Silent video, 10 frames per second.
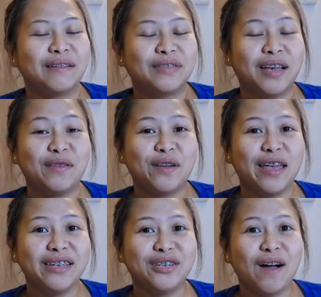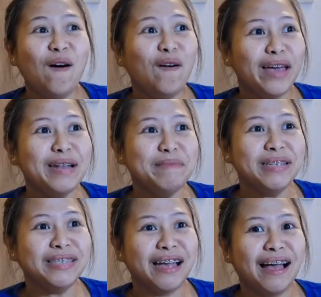Sa Croatia? Oo. Okay
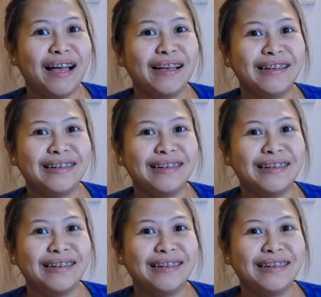naman siya. Ano